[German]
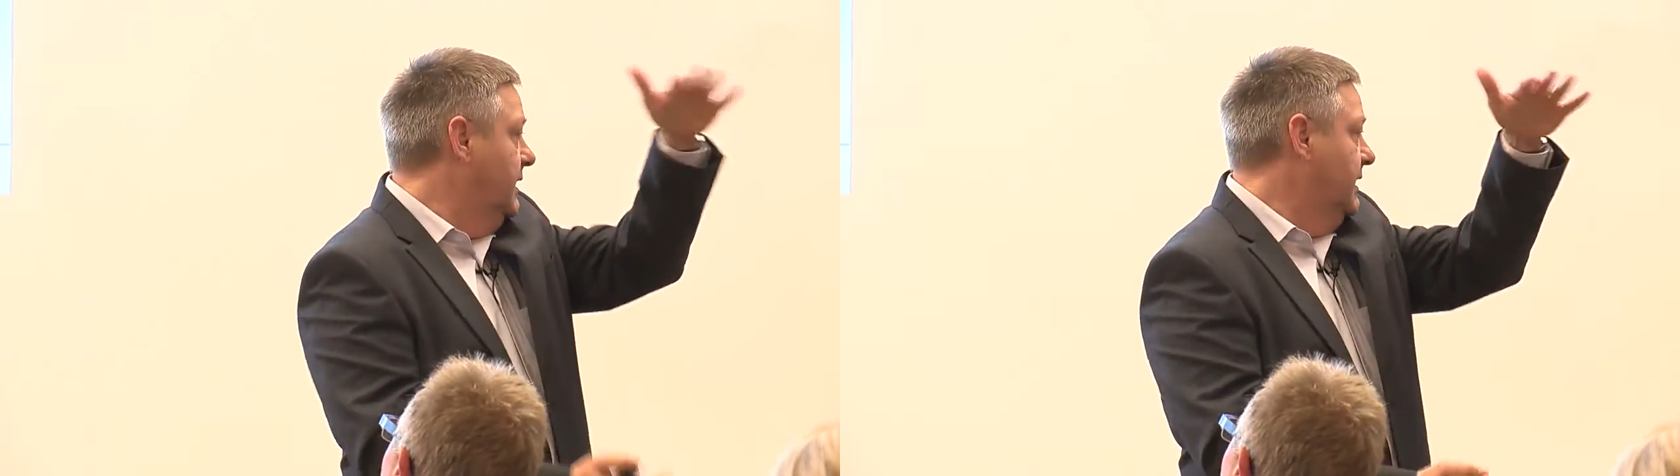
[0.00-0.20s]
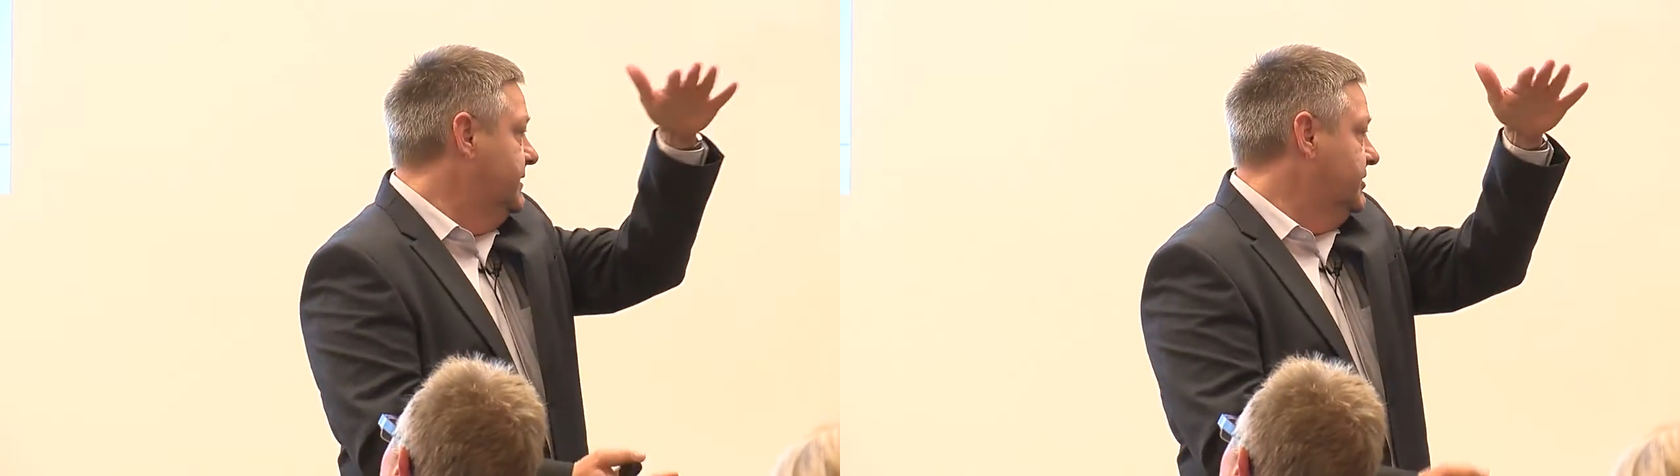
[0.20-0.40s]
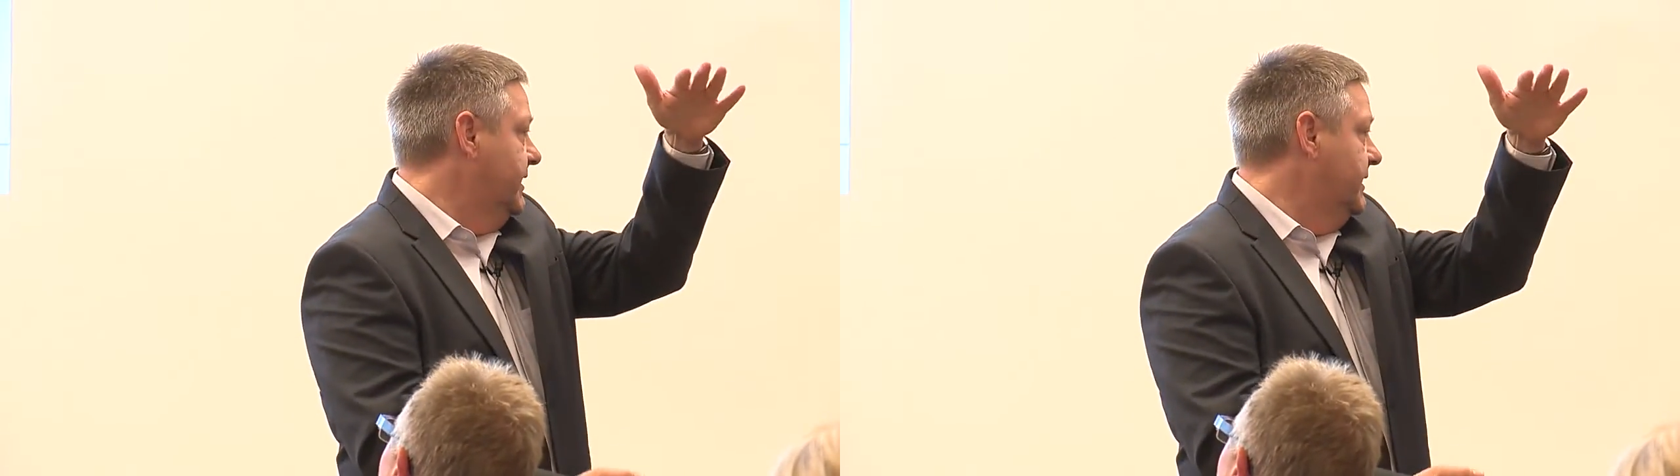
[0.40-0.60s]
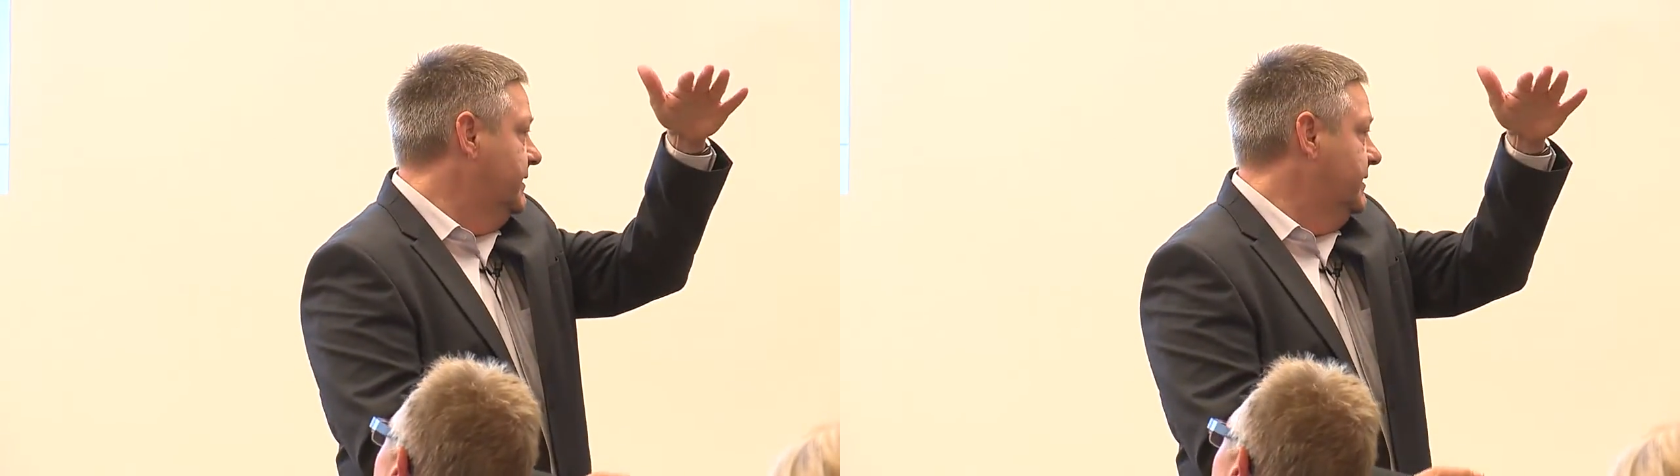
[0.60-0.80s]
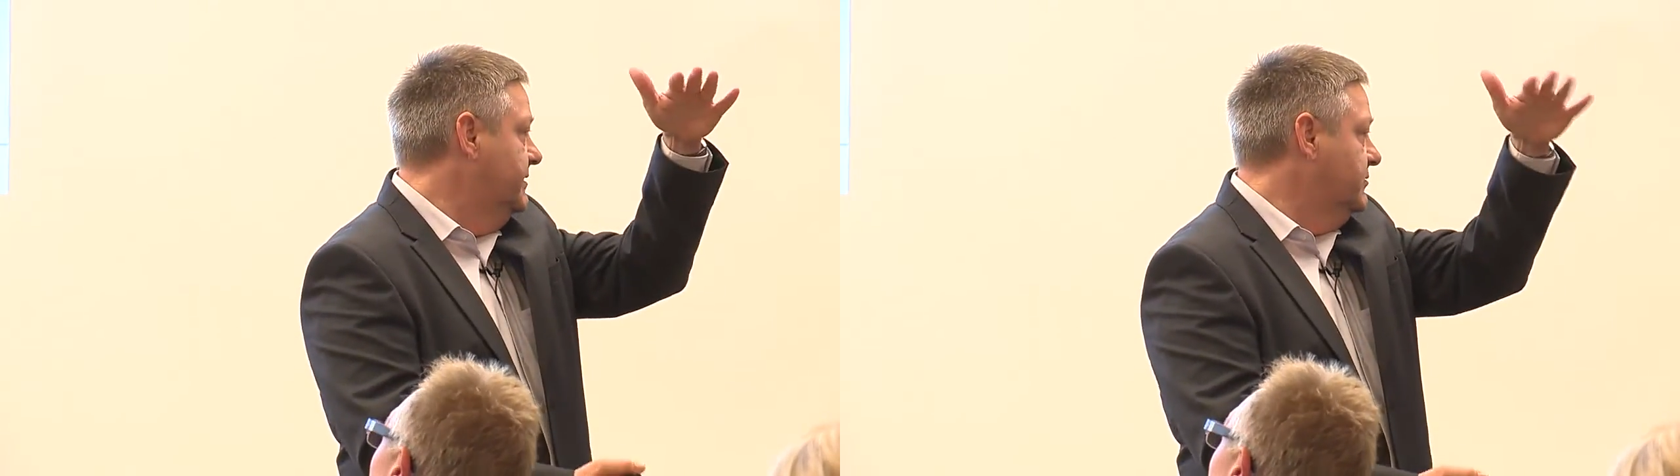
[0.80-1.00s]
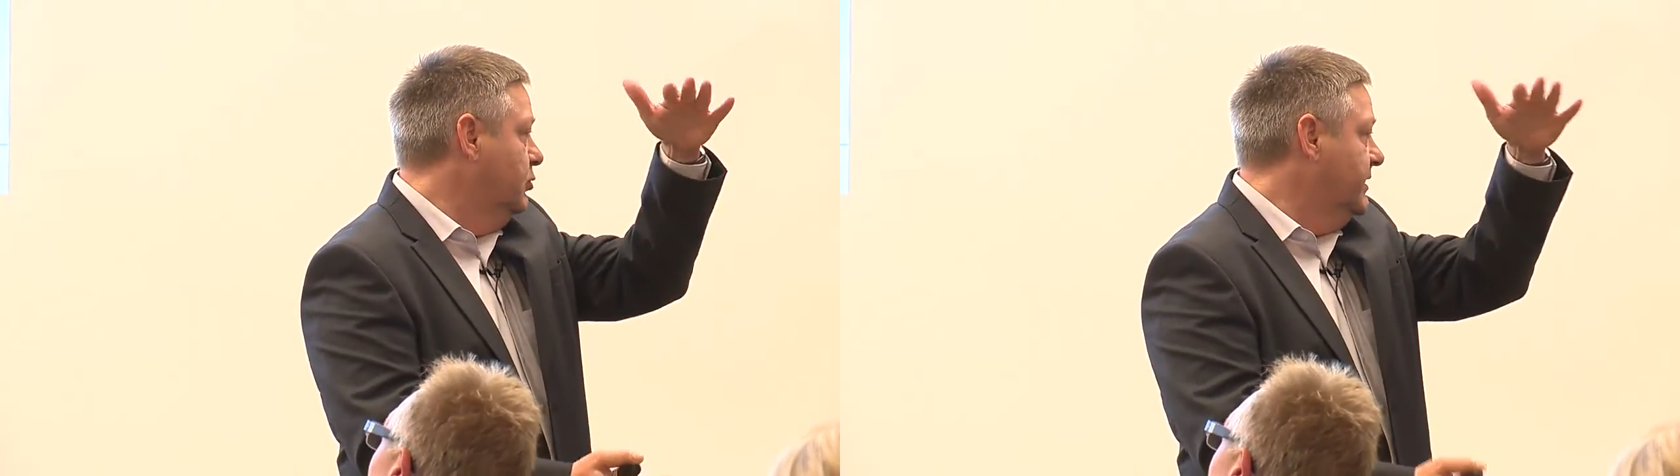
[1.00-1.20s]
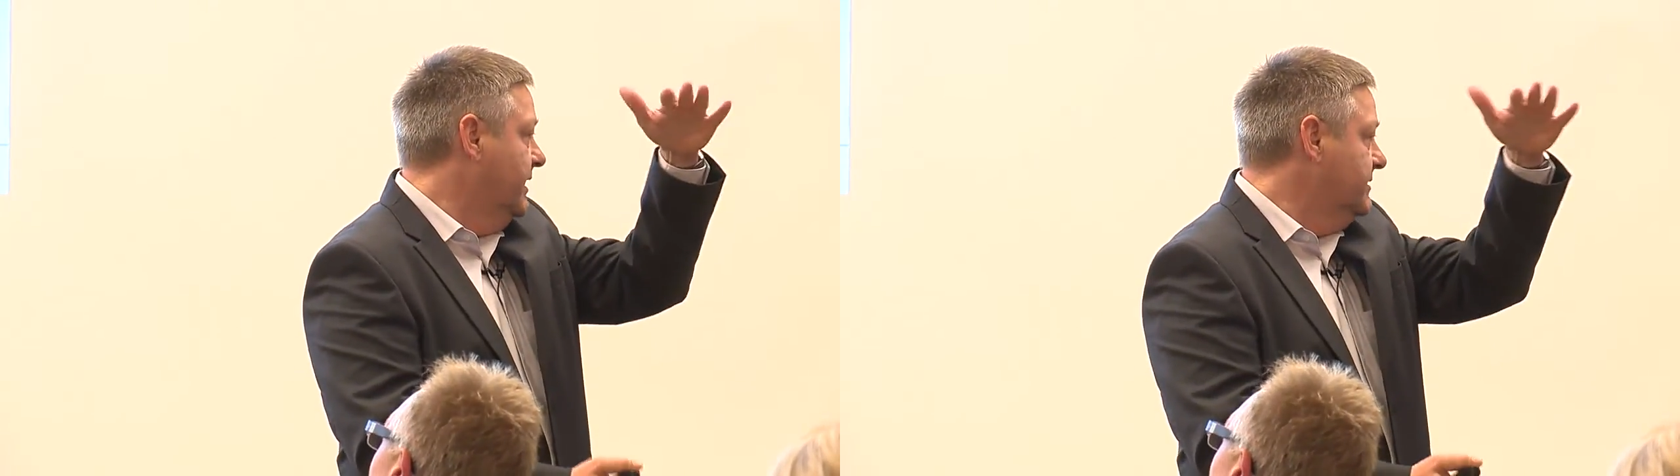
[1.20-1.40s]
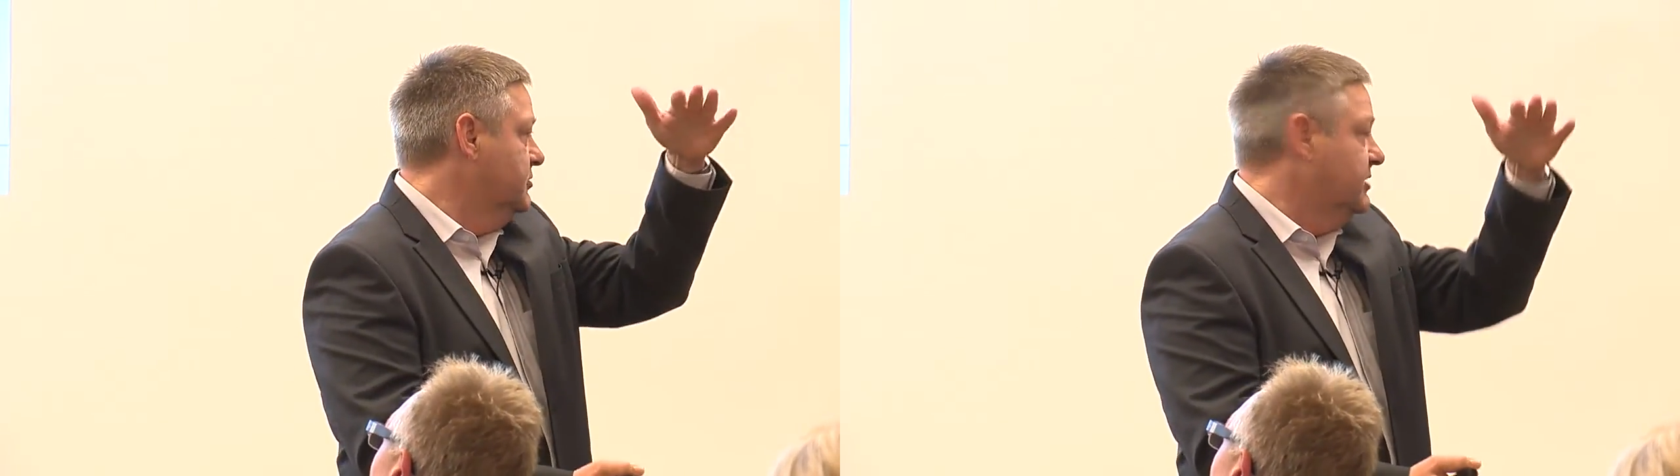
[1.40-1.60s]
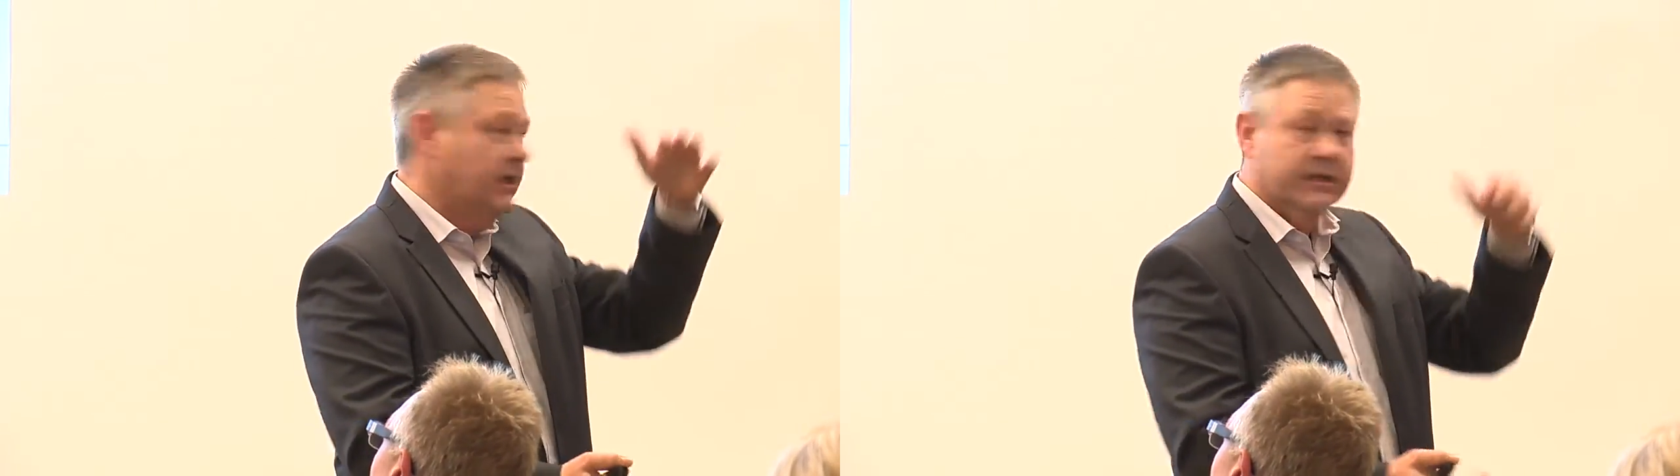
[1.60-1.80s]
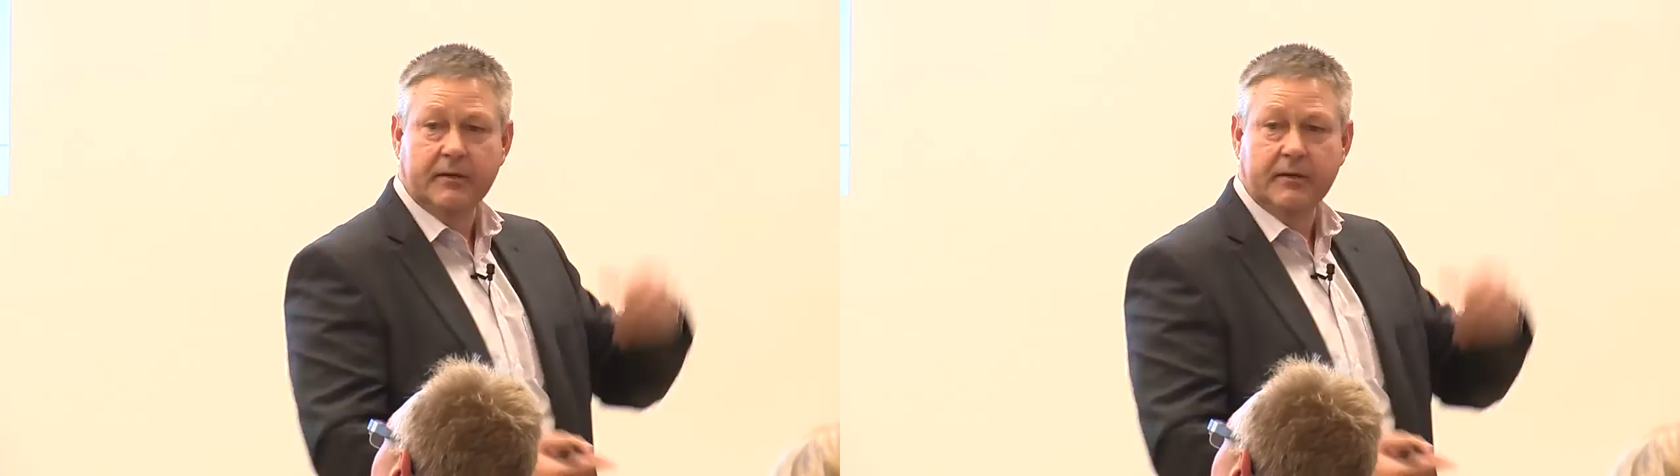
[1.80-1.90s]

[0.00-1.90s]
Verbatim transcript: letztendlich so darzustellen,